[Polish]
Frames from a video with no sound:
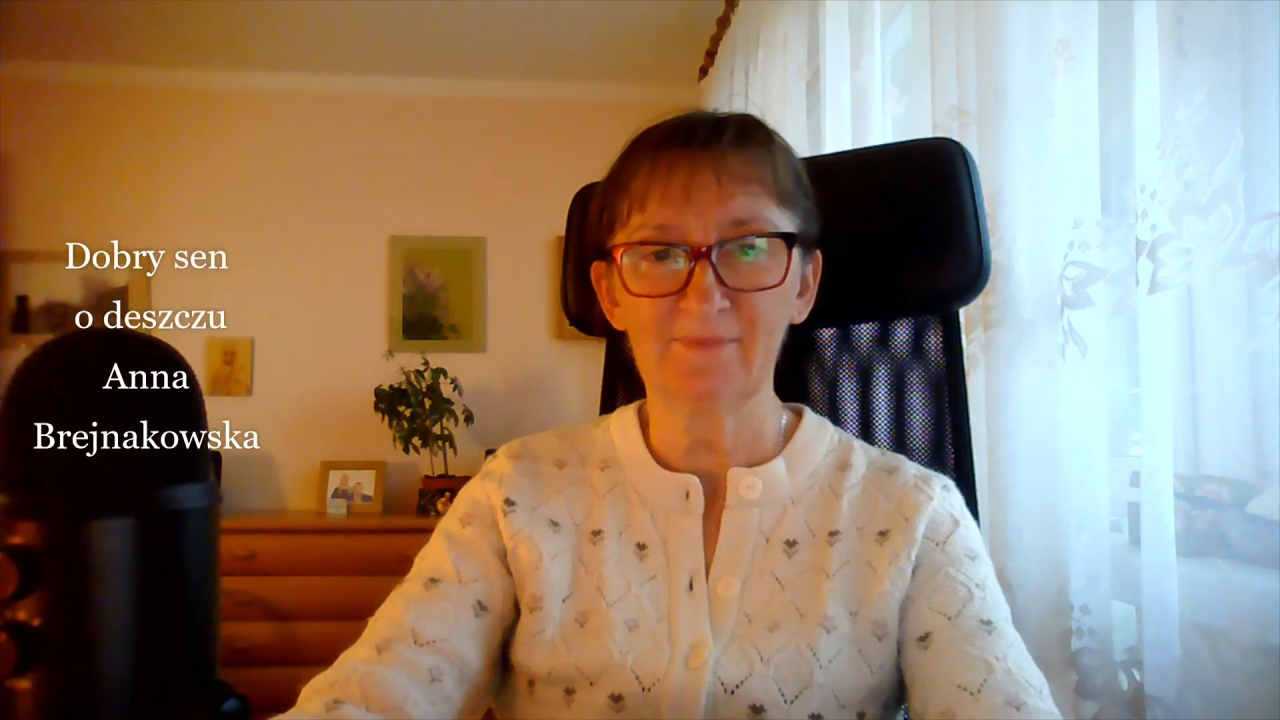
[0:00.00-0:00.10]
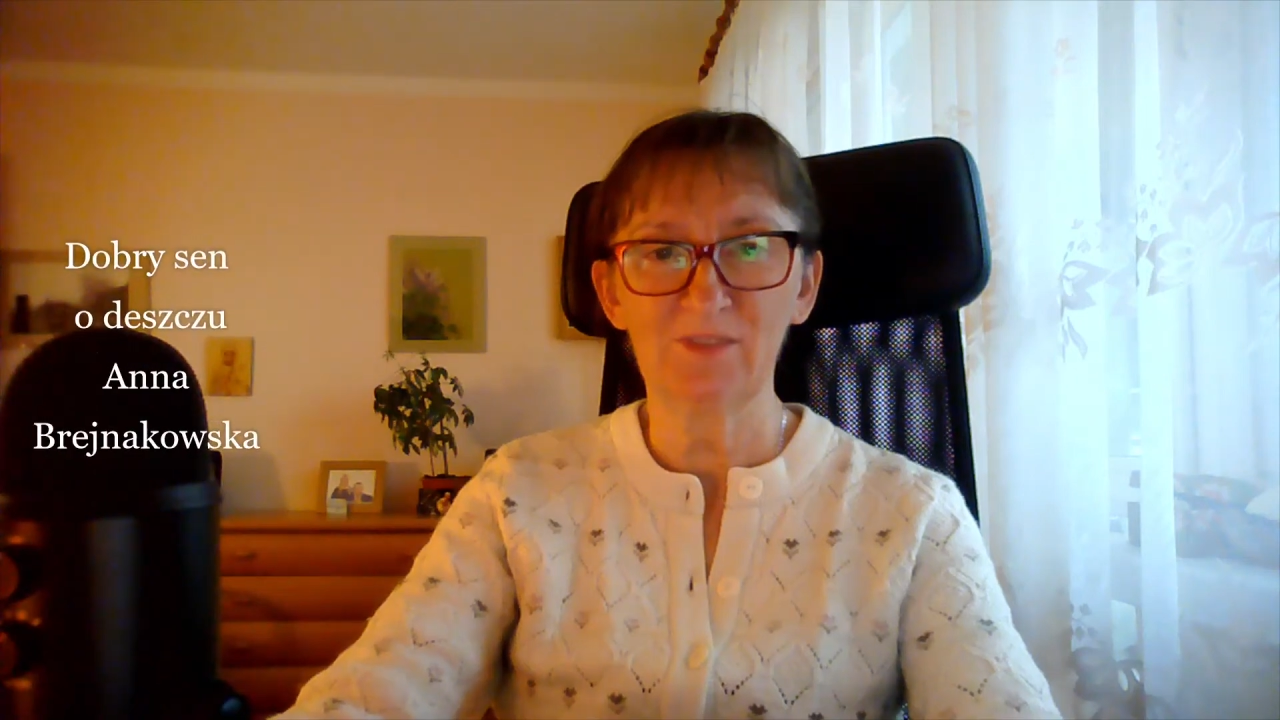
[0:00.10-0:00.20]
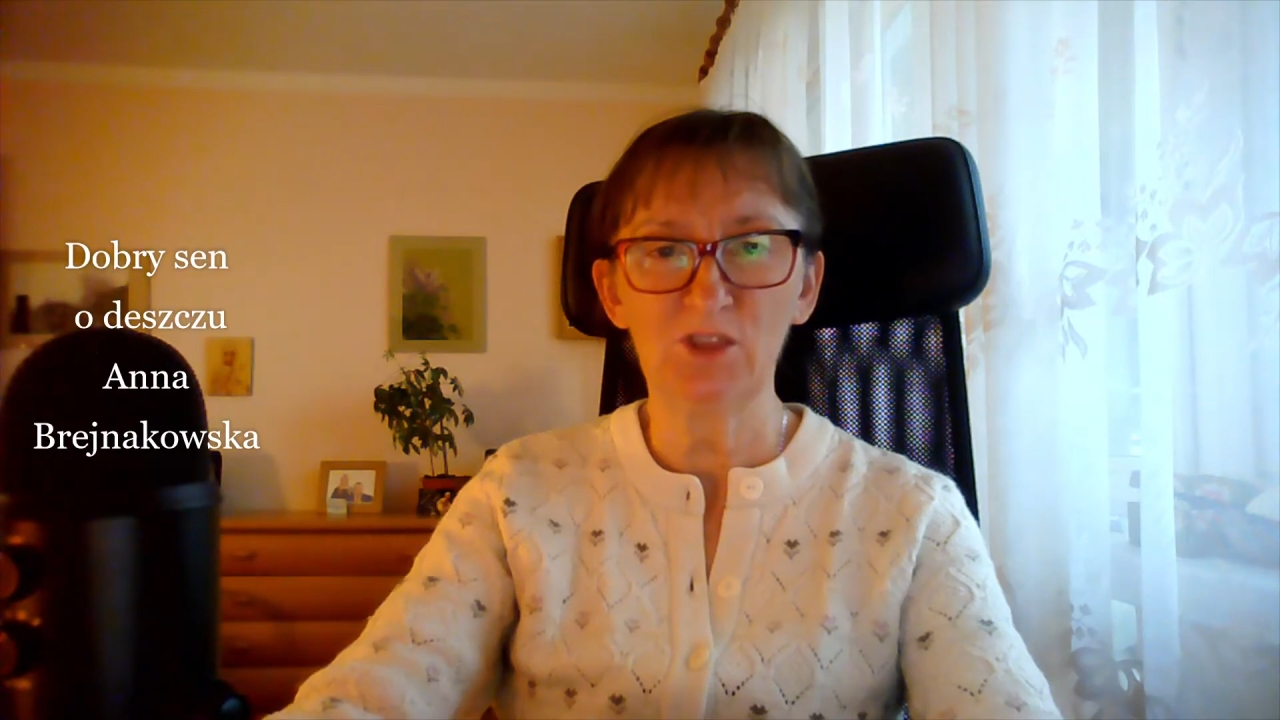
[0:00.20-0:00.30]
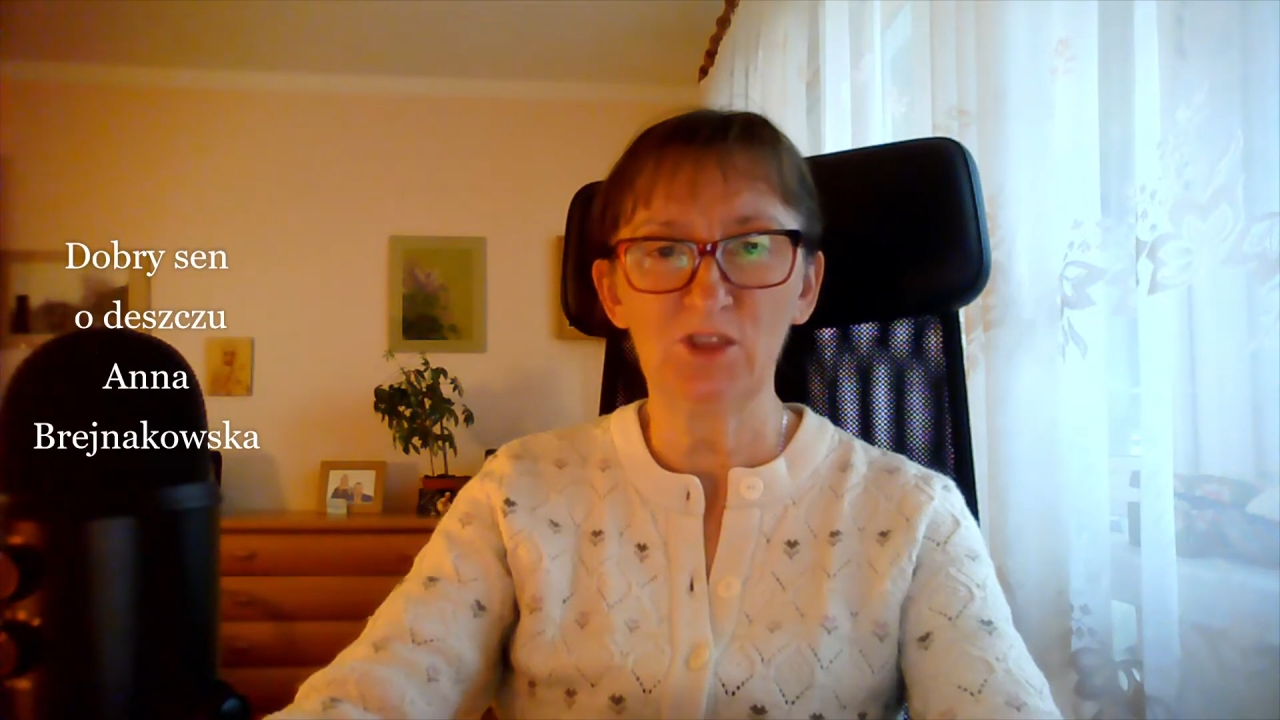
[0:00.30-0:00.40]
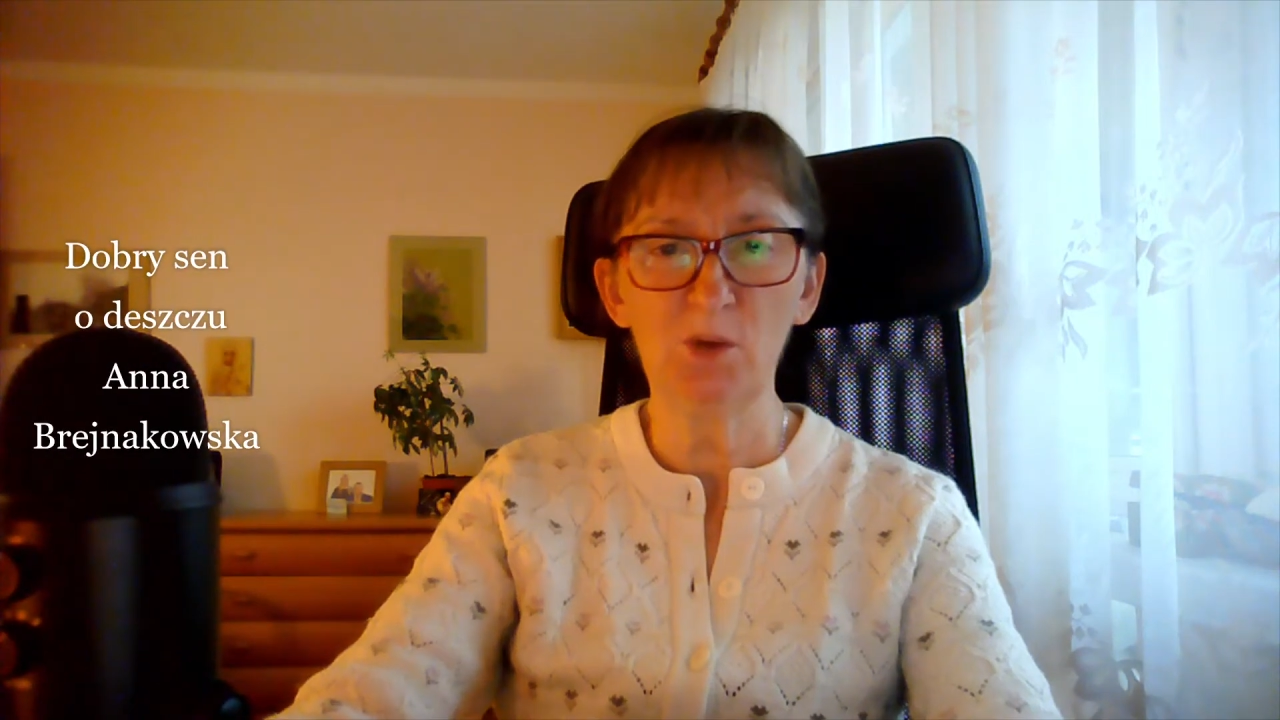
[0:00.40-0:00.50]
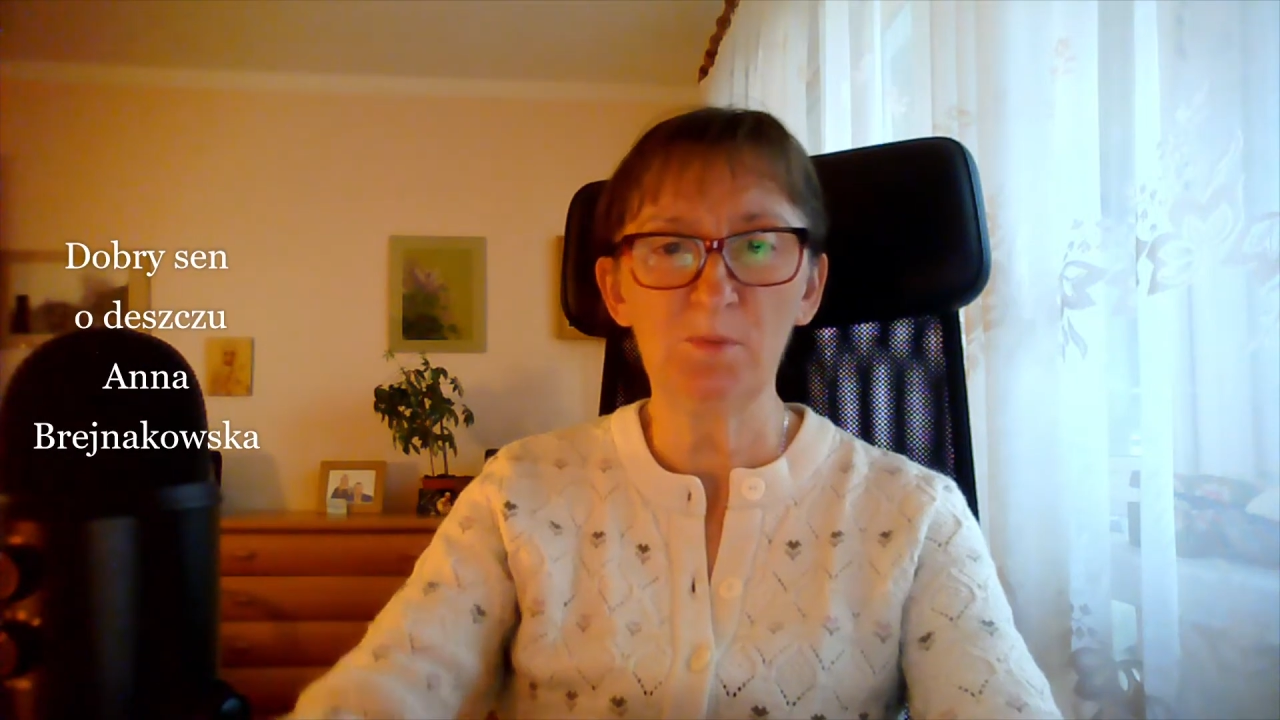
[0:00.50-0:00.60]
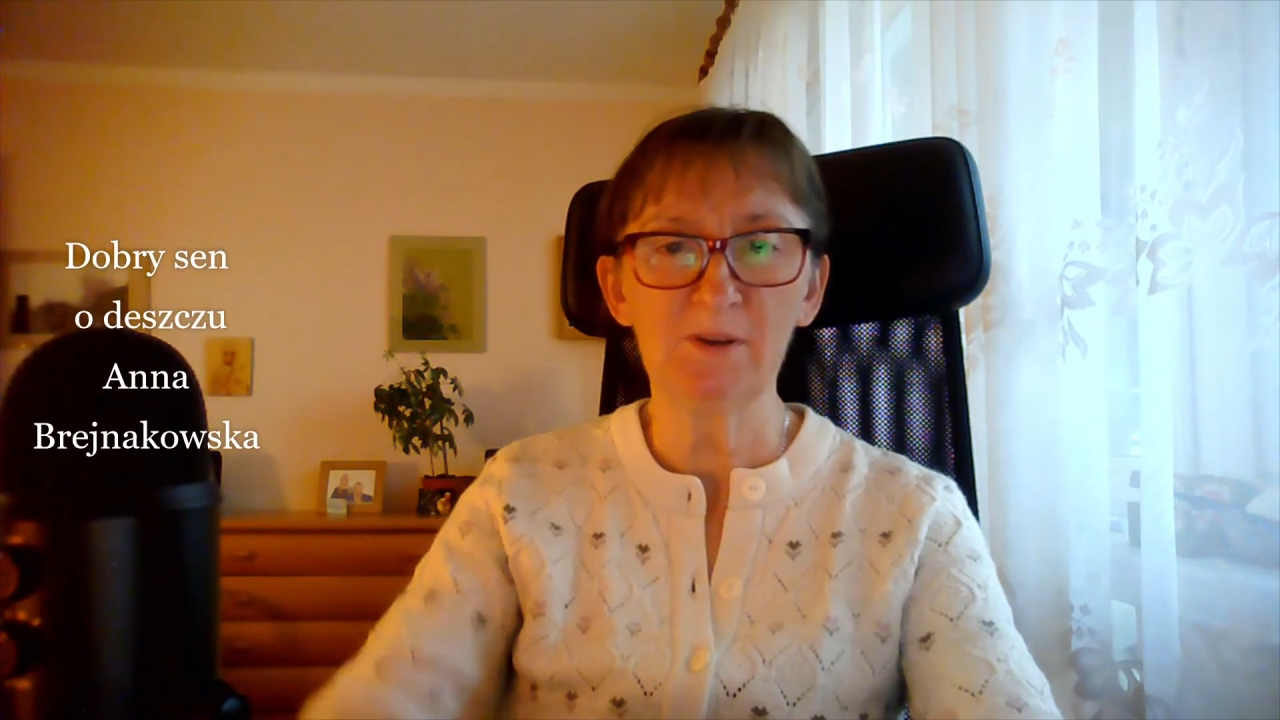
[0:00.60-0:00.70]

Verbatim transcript: Dobry